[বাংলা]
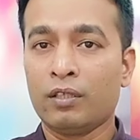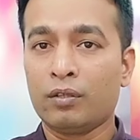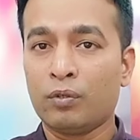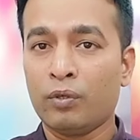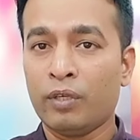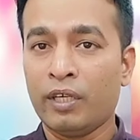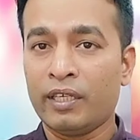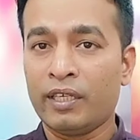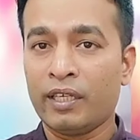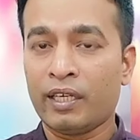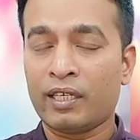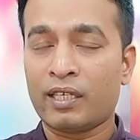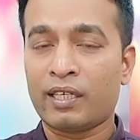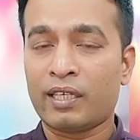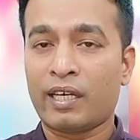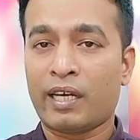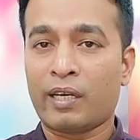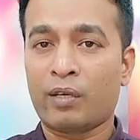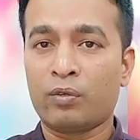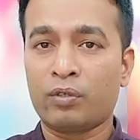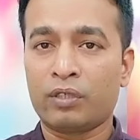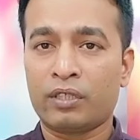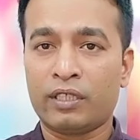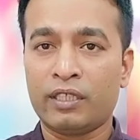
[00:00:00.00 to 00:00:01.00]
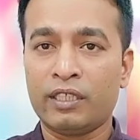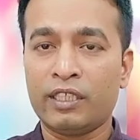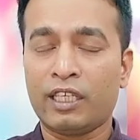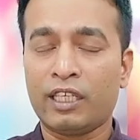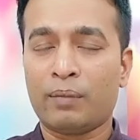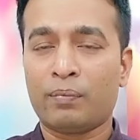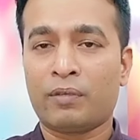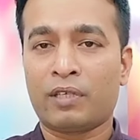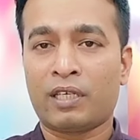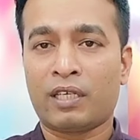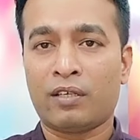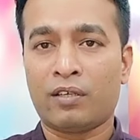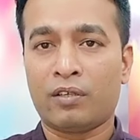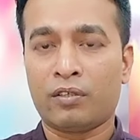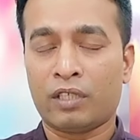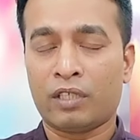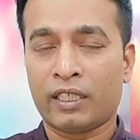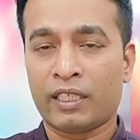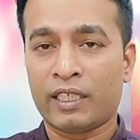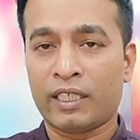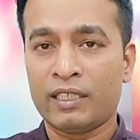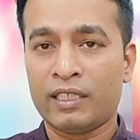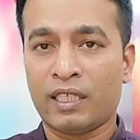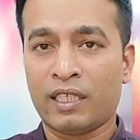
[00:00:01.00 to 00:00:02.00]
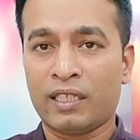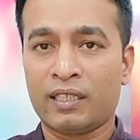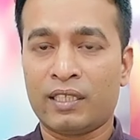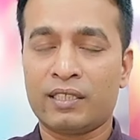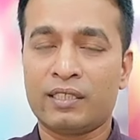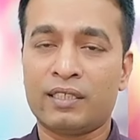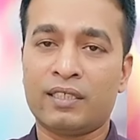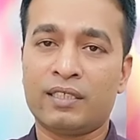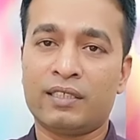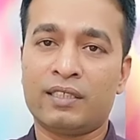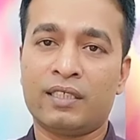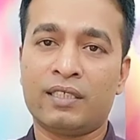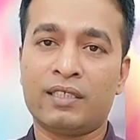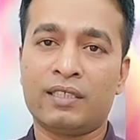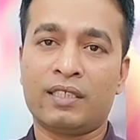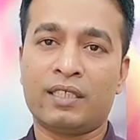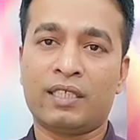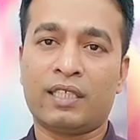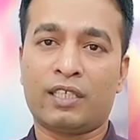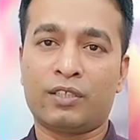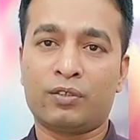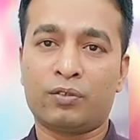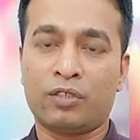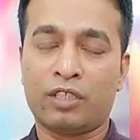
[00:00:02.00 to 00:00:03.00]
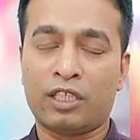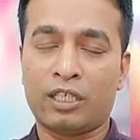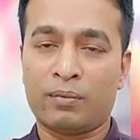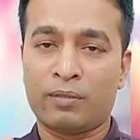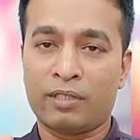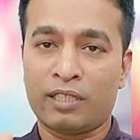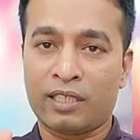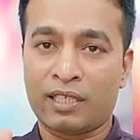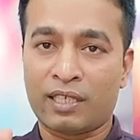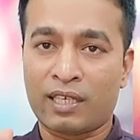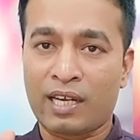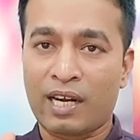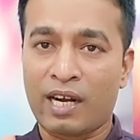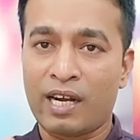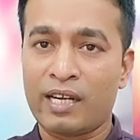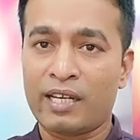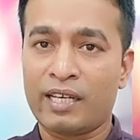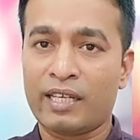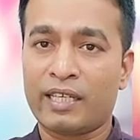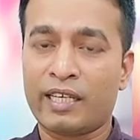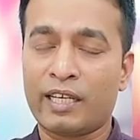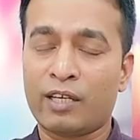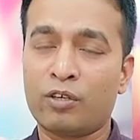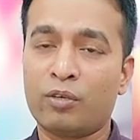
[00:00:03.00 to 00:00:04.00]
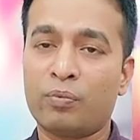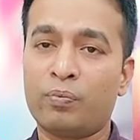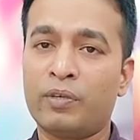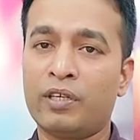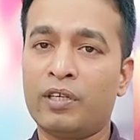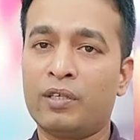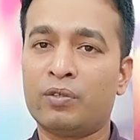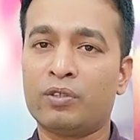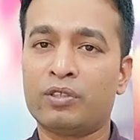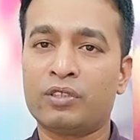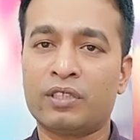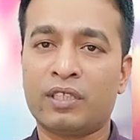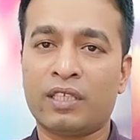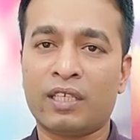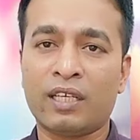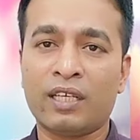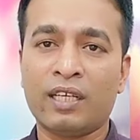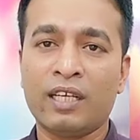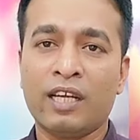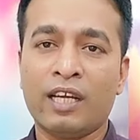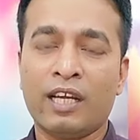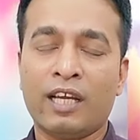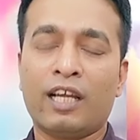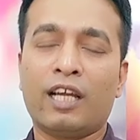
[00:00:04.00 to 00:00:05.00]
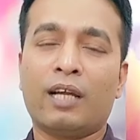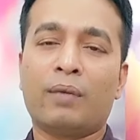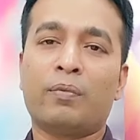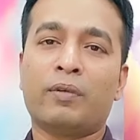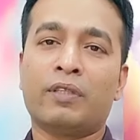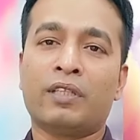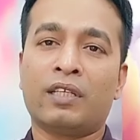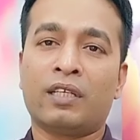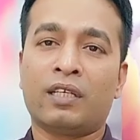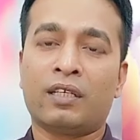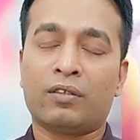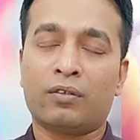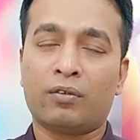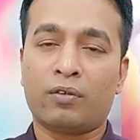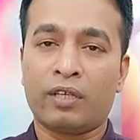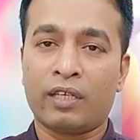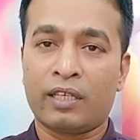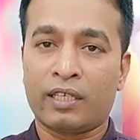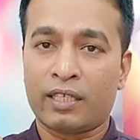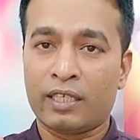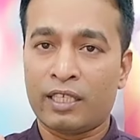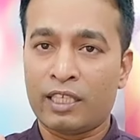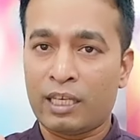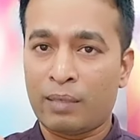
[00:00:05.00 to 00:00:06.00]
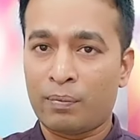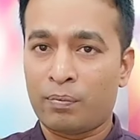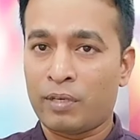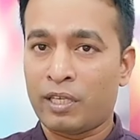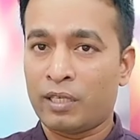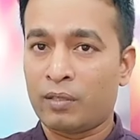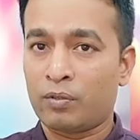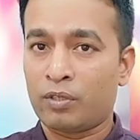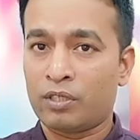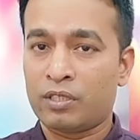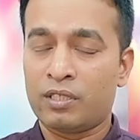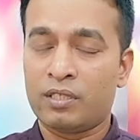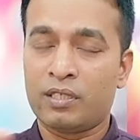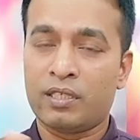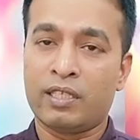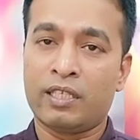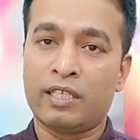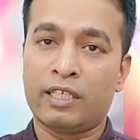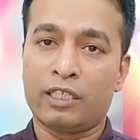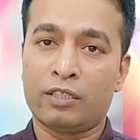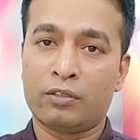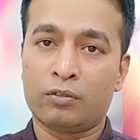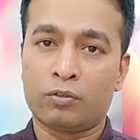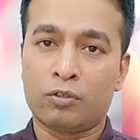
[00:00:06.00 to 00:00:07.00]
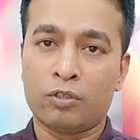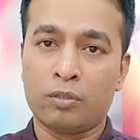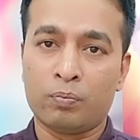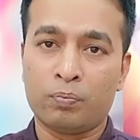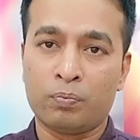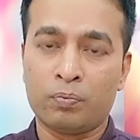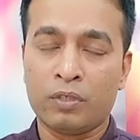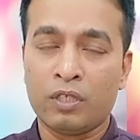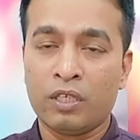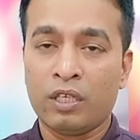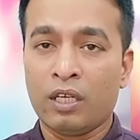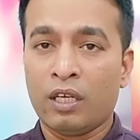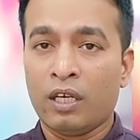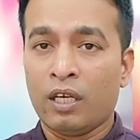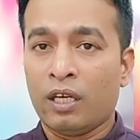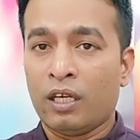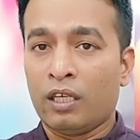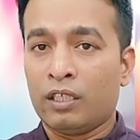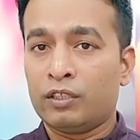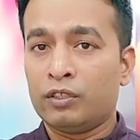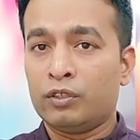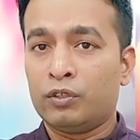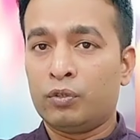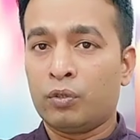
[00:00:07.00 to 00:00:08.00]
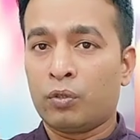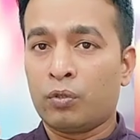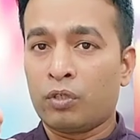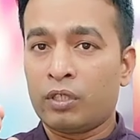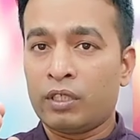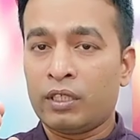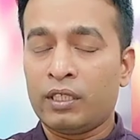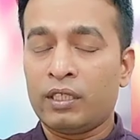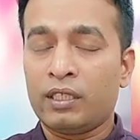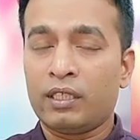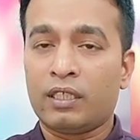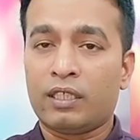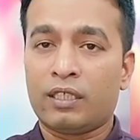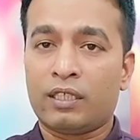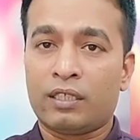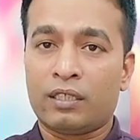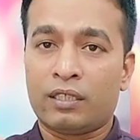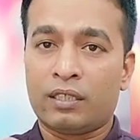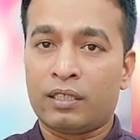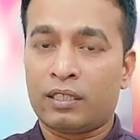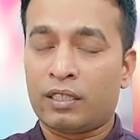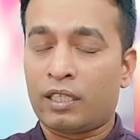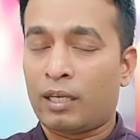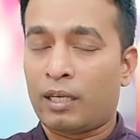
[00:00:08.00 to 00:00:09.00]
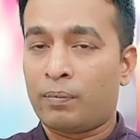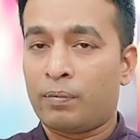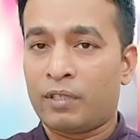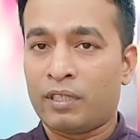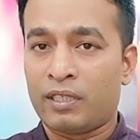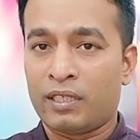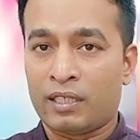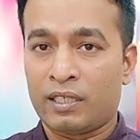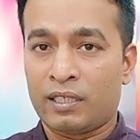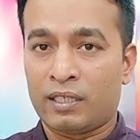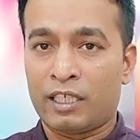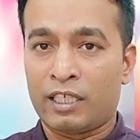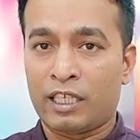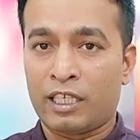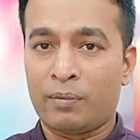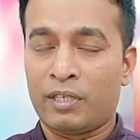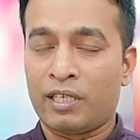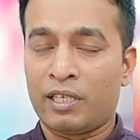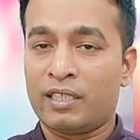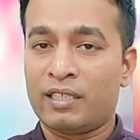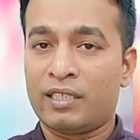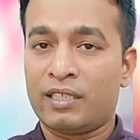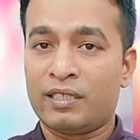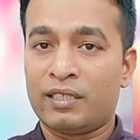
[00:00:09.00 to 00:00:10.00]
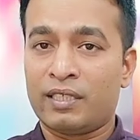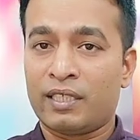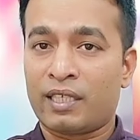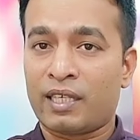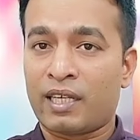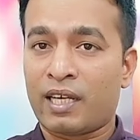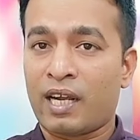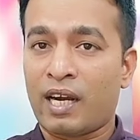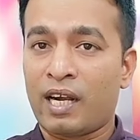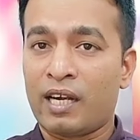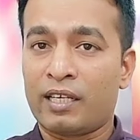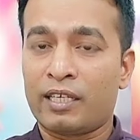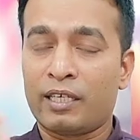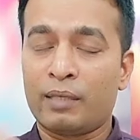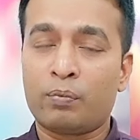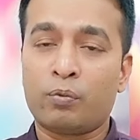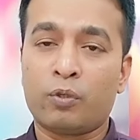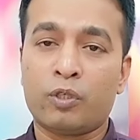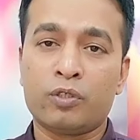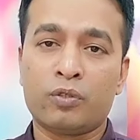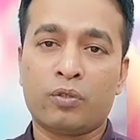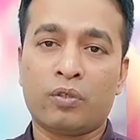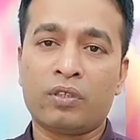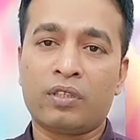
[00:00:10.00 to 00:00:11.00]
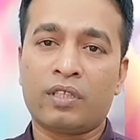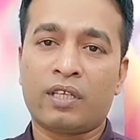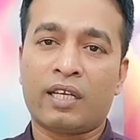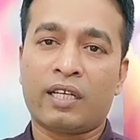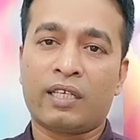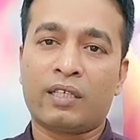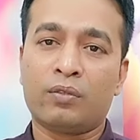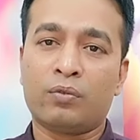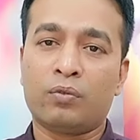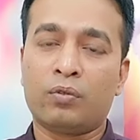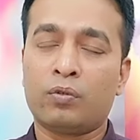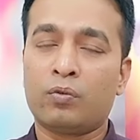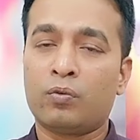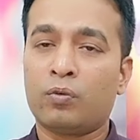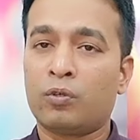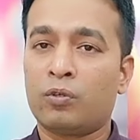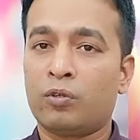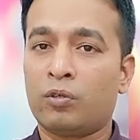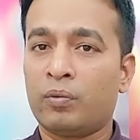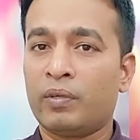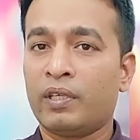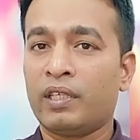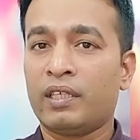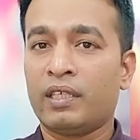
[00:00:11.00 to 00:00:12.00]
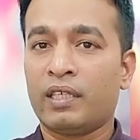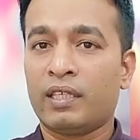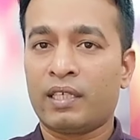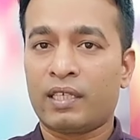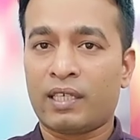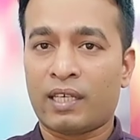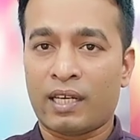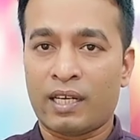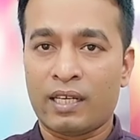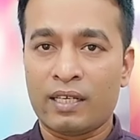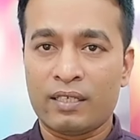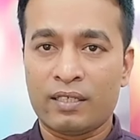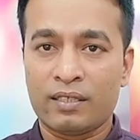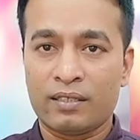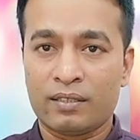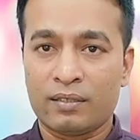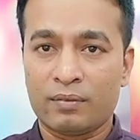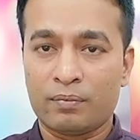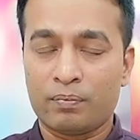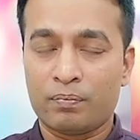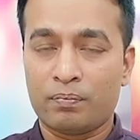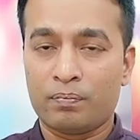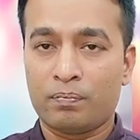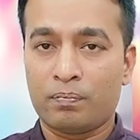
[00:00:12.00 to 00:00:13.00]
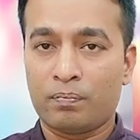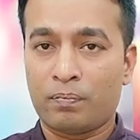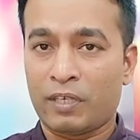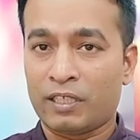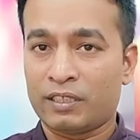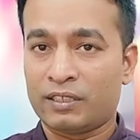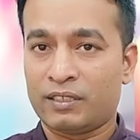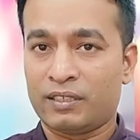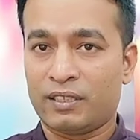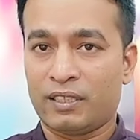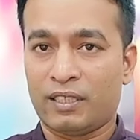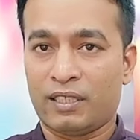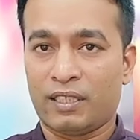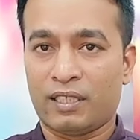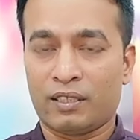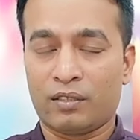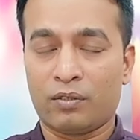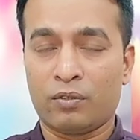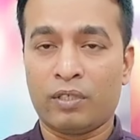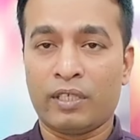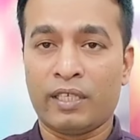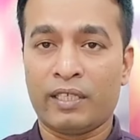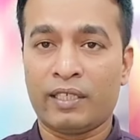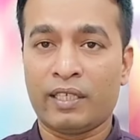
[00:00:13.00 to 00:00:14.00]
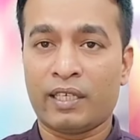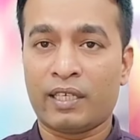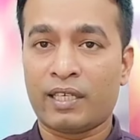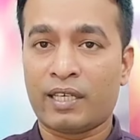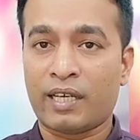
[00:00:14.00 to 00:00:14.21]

তো এটার কারণ কি আপনারা অনেকেই জানতে চেয়েছেন যে আসলে আমাদের কার্ডটি কেন প্রিন্ট হচ্ছে না আপনাদের অনেকেই অ্যাপ্লাই করেছেন যাদের খুব জরুরি আপনাদের ড্রাইভিং লাইসেন্সের কার্ডের প্রয়োজন তারা কিন্তু কোনোভাবে এই কার্ড পাচ্ছেন না তো এটার